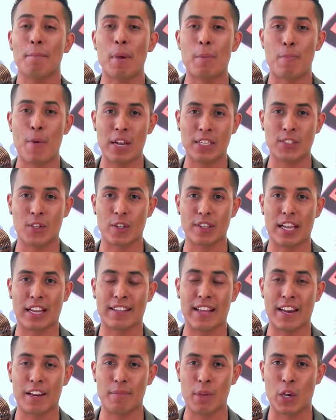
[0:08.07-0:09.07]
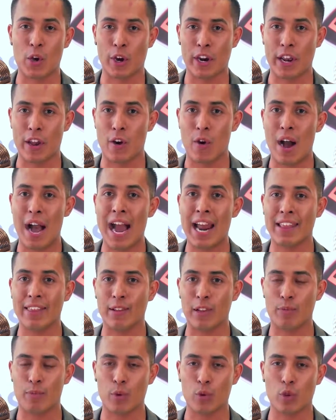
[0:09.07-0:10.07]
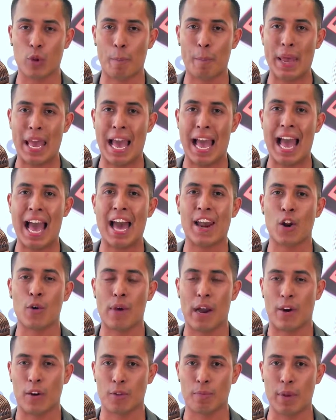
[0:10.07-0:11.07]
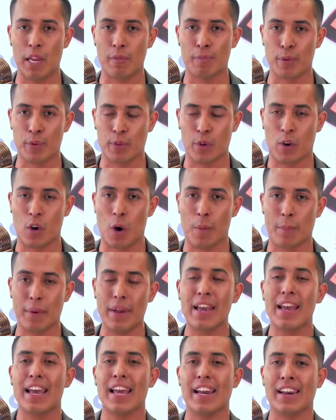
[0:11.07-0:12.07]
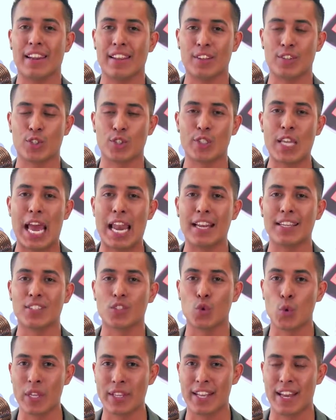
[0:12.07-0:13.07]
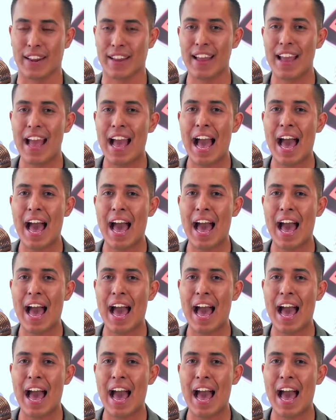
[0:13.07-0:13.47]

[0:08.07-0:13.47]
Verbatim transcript: Me puedes contactar en mi correo arnold.pa.hotmail.com, en redes sociales, Twitter,